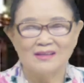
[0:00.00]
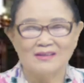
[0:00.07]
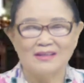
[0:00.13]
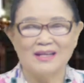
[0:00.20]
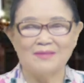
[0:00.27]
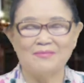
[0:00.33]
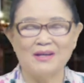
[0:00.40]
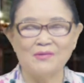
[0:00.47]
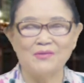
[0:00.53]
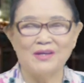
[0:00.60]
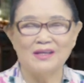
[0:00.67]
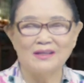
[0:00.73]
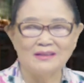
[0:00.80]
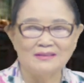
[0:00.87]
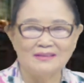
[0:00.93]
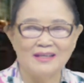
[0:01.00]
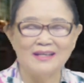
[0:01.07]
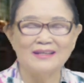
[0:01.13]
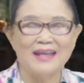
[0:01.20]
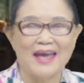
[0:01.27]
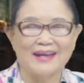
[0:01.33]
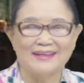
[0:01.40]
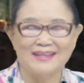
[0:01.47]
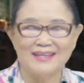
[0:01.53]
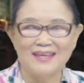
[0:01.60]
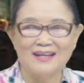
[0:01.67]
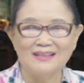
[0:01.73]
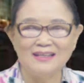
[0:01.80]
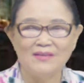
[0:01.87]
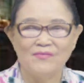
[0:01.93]
có ra mắt quyển Thiên đàng địa
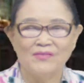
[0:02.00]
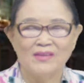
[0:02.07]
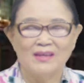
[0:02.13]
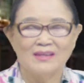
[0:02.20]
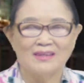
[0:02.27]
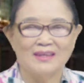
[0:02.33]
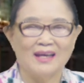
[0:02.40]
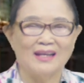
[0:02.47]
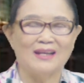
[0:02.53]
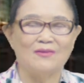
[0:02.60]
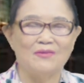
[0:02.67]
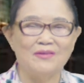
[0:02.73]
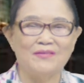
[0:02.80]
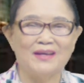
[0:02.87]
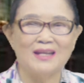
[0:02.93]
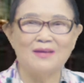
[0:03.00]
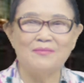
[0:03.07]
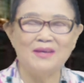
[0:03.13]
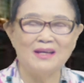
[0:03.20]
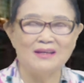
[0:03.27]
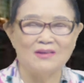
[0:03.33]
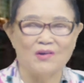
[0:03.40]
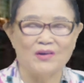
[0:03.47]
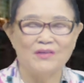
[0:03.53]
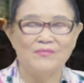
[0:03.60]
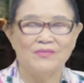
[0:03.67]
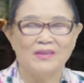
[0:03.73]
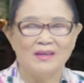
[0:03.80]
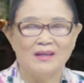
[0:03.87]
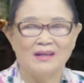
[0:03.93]
giới. Chắc là quý vị đã biết rồi,
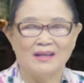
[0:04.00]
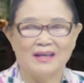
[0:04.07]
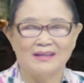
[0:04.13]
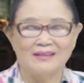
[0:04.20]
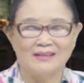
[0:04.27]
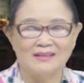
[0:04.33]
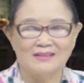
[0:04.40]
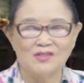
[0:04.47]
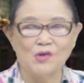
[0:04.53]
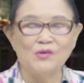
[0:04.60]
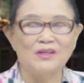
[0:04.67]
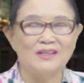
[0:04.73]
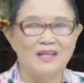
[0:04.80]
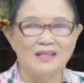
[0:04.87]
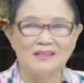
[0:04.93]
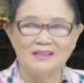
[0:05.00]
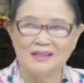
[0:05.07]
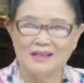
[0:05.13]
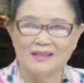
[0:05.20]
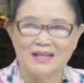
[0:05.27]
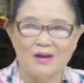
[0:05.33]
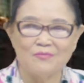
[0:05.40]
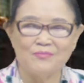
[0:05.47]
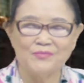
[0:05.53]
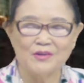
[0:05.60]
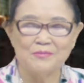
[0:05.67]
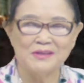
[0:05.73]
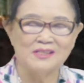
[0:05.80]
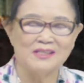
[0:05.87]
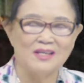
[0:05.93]
là số người đến rất là đông.
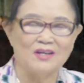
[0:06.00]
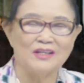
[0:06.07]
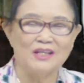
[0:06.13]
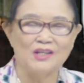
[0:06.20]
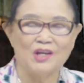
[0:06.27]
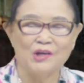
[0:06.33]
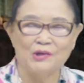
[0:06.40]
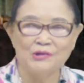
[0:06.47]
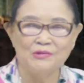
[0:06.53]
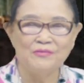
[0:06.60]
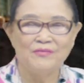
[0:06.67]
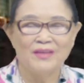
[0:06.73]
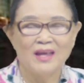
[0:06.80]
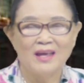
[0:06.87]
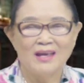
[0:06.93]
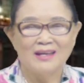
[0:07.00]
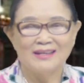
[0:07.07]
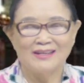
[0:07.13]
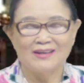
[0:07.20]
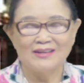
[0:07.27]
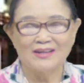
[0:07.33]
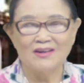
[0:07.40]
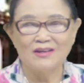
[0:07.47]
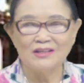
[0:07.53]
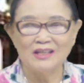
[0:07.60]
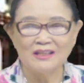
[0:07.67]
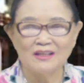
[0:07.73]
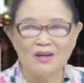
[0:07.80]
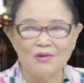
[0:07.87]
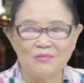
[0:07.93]
Cái bác sĩ Giao Đinh Hữu, rồi có
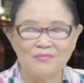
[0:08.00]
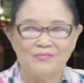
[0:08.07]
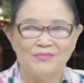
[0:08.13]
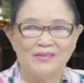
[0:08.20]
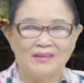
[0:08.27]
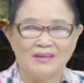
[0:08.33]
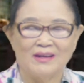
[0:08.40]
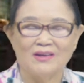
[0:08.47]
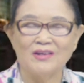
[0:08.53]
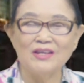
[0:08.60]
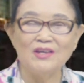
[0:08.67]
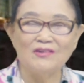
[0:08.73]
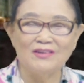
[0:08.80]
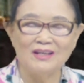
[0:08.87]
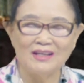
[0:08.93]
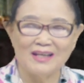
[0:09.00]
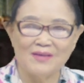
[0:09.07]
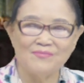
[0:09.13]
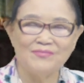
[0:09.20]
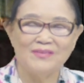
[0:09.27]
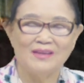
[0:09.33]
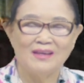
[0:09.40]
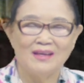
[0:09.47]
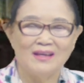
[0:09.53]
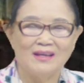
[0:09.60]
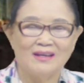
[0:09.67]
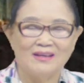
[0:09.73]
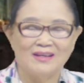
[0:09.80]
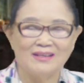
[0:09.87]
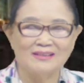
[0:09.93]
Nít Úc, rồi có nhiều người lắm.
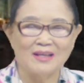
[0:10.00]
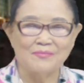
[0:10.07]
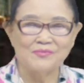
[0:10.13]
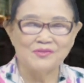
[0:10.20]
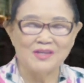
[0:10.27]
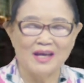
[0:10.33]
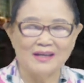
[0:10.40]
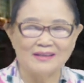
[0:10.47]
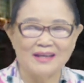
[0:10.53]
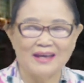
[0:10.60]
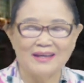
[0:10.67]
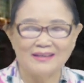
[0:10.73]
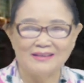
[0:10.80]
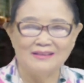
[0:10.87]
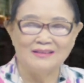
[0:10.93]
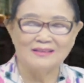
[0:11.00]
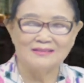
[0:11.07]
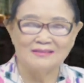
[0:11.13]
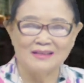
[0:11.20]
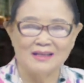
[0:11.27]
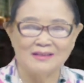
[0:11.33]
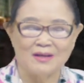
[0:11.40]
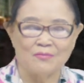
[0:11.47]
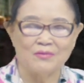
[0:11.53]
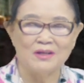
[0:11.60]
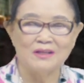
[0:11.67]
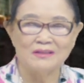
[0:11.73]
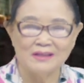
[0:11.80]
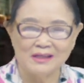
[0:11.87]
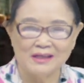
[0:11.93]
à, Tập san này được đồng
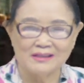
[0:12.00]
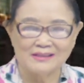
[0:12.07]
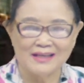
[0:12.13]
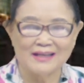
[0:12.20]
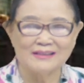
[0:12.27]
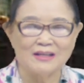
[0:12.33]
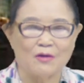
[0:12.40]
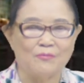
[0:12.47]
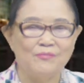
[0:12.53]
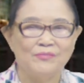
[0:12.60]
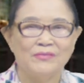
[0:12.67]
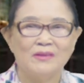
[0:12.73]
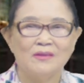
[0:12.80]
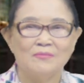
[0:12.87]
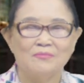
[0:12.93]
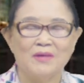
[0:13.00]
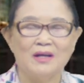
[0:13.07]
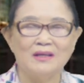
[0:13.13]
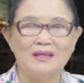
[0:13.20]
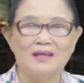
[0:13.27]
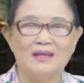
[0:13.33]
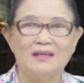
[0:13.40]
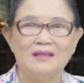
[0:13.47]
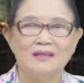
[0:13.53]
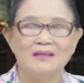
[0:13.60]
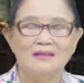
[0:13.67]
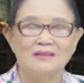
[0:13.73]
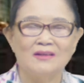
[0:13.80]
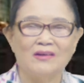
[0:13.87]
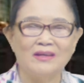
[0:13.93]
hương rất là trang trọng, bởi vì
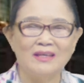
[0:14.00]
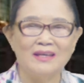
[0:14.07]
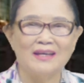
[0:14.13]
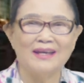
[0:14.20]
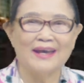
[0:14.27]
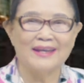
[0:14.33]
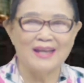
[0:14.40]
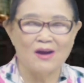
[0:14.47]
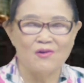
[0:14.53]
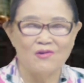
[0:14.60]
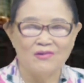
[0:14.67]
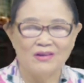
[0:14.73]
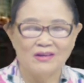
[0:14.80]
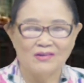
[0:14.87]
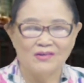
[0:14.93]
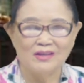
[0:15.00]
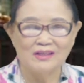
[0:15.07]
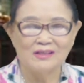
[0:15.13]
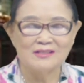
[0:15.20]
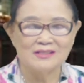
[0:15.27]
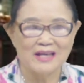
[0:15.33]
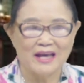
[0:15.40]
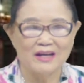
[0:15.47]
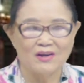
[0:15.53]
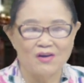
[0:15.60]
nói về ngày đầu của Little Sài